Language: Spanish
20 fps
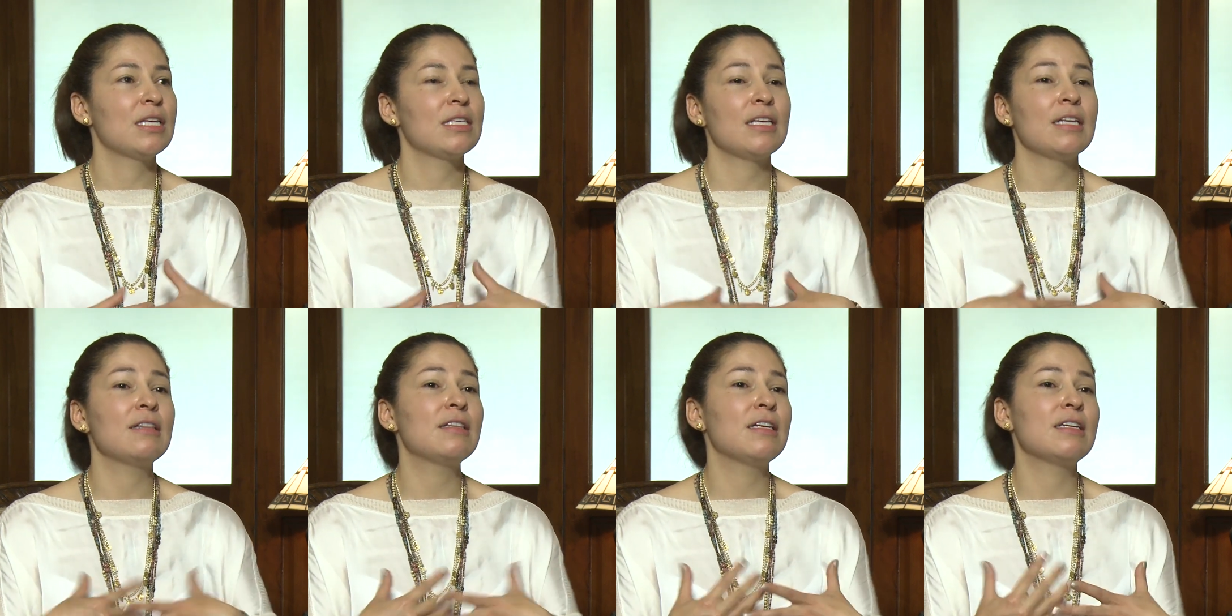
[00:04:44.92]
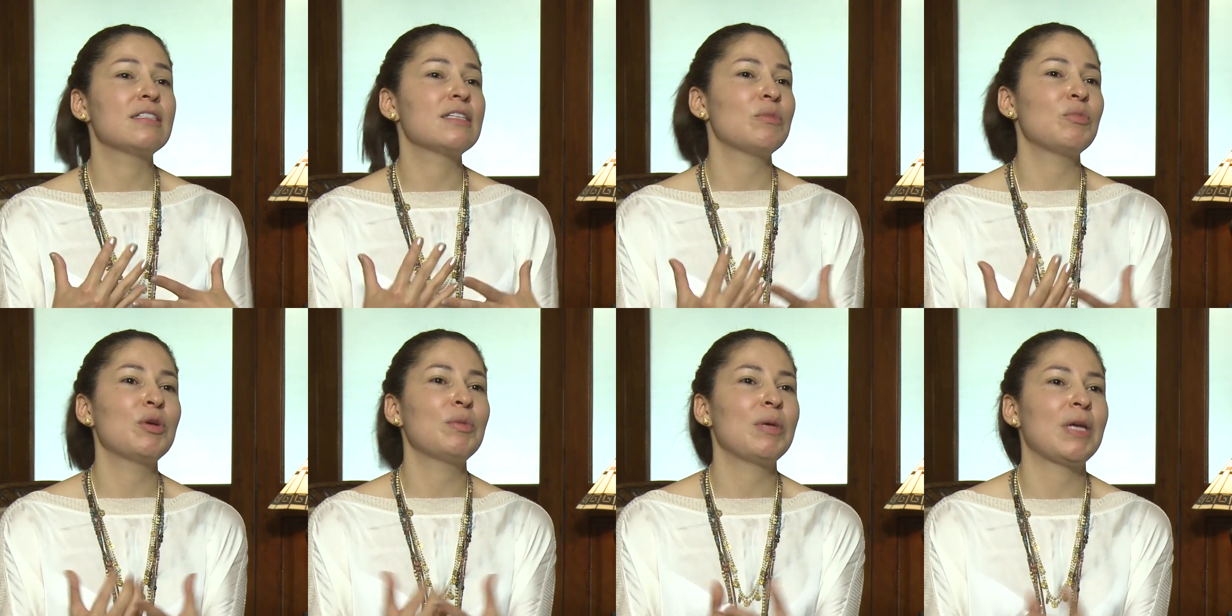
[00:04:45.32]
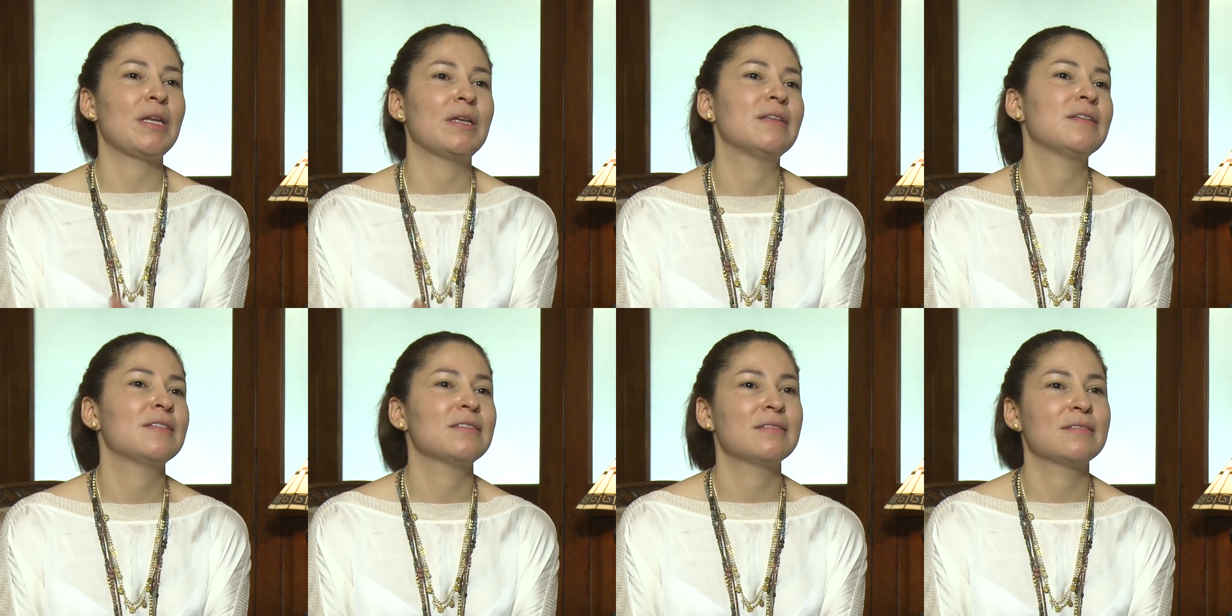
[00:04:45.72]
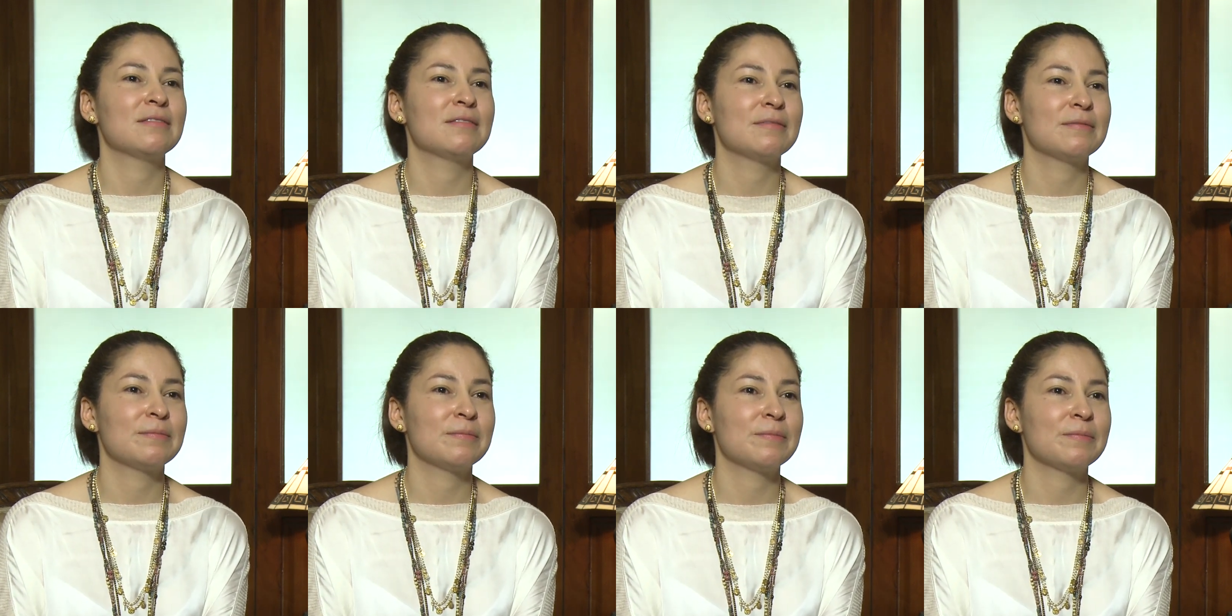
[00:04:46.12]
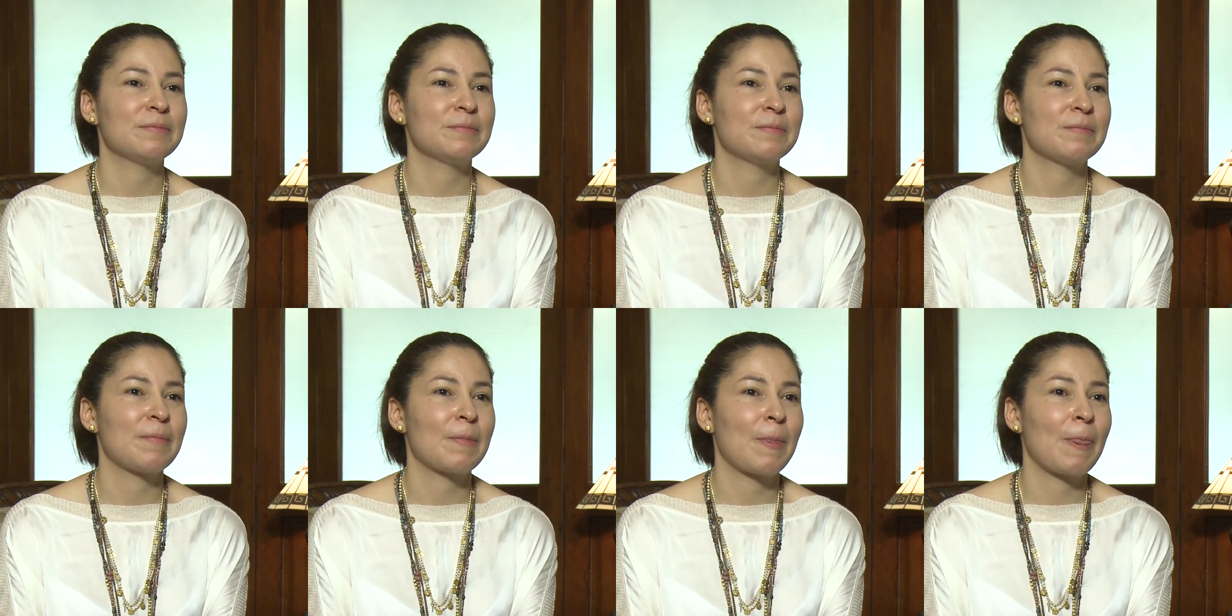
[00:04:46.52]
sentirse muy bien
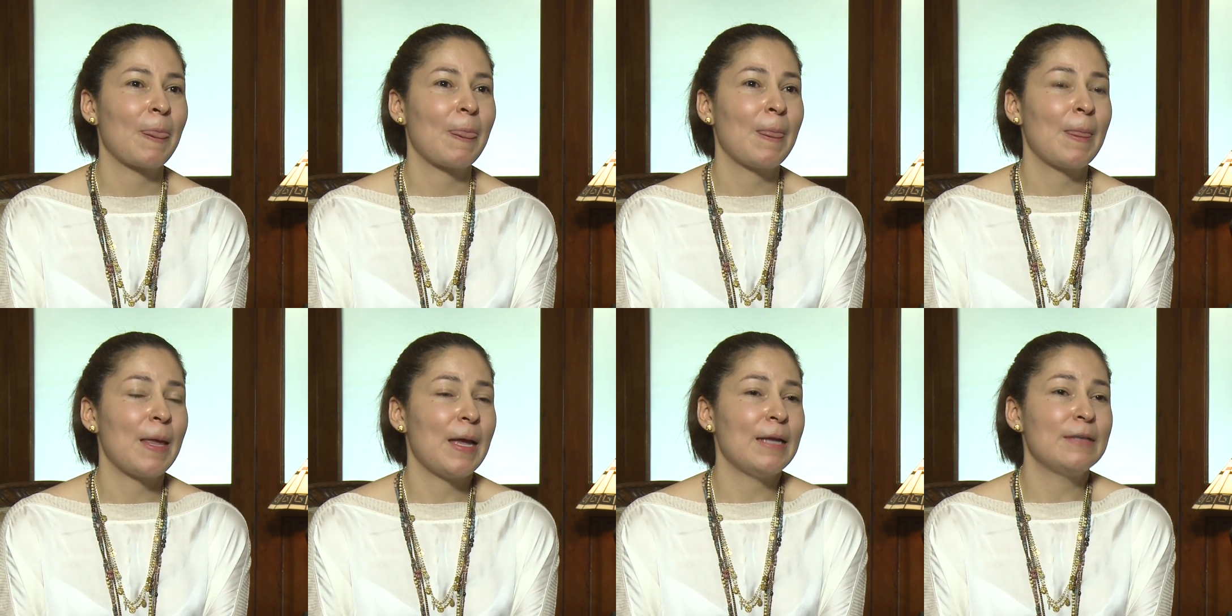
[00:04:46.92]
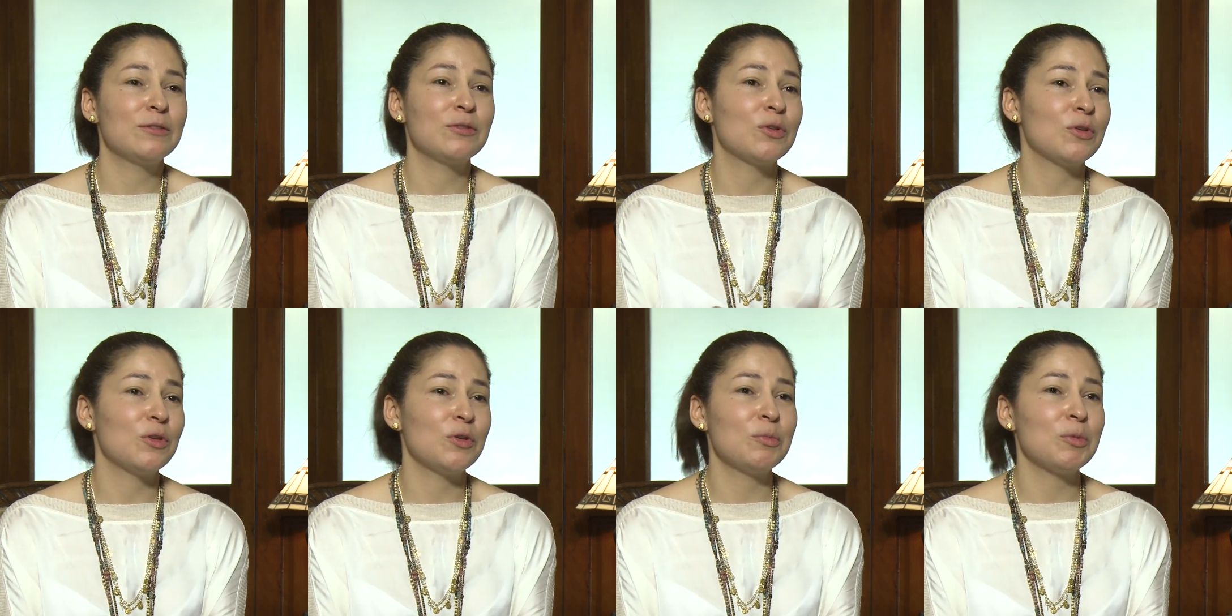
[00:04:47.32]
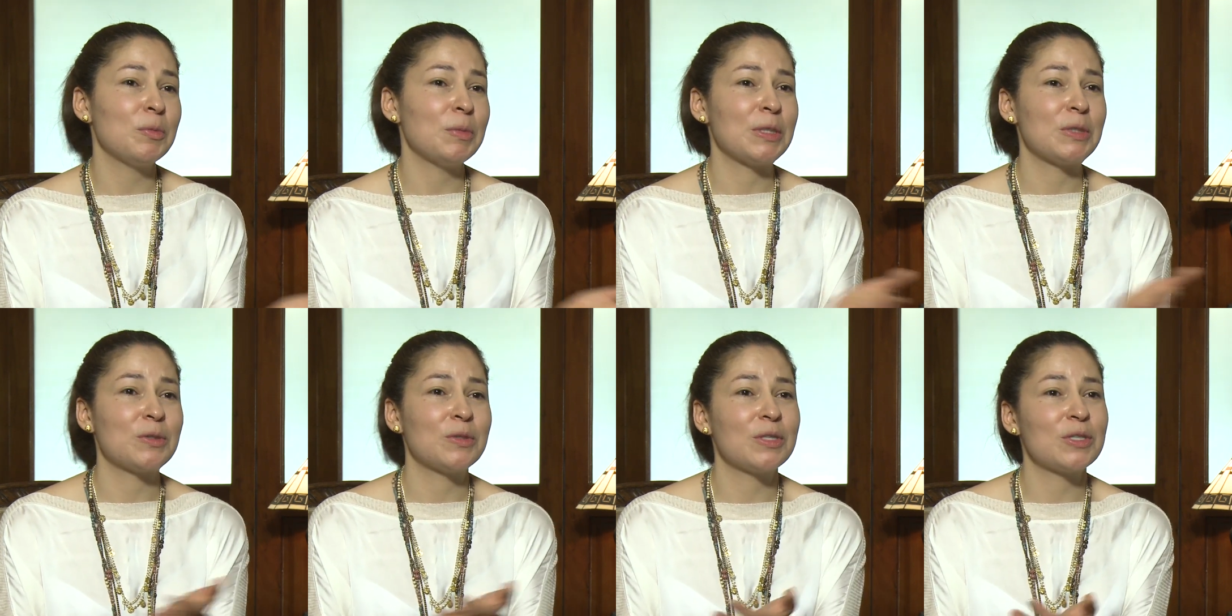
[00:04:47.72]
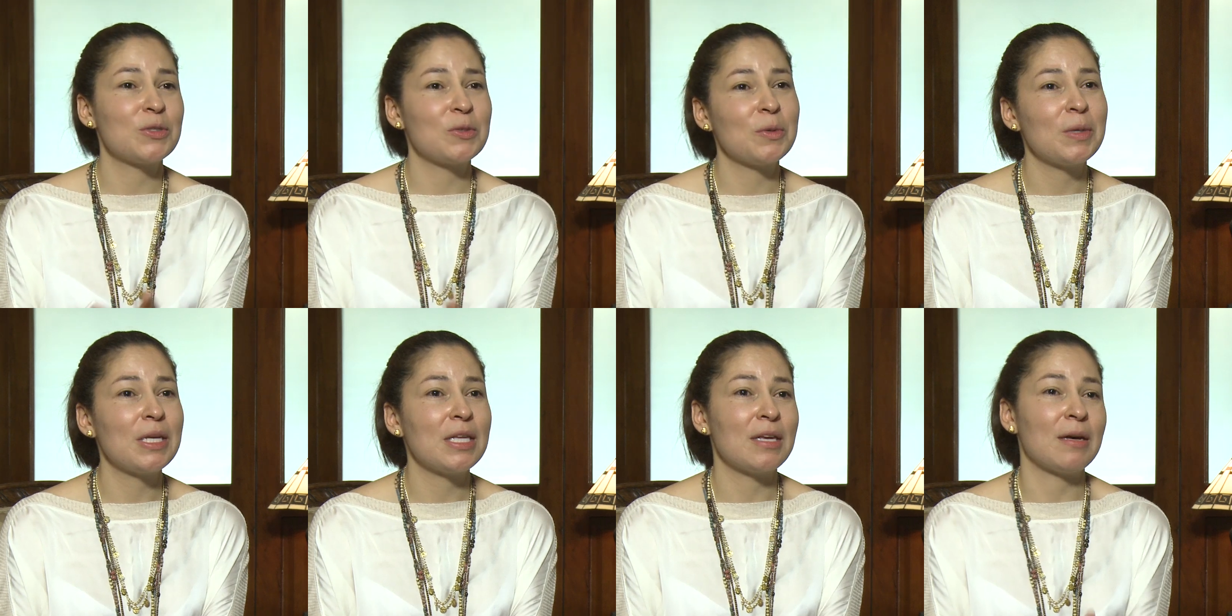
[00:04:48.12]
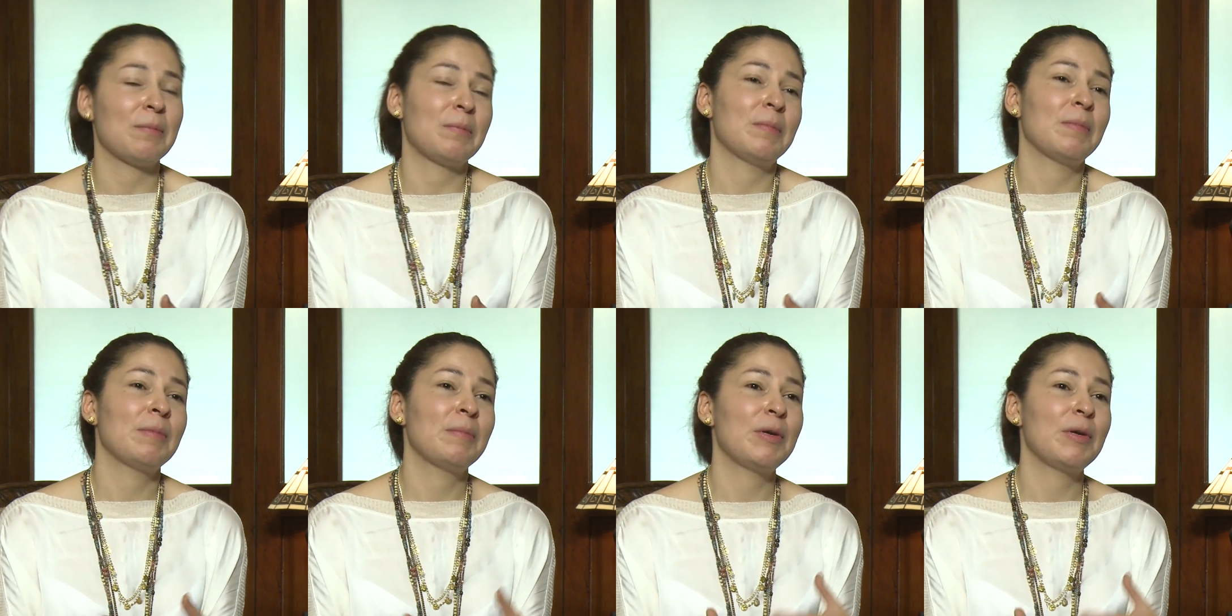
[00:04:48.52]
en todos los momentos de su vida,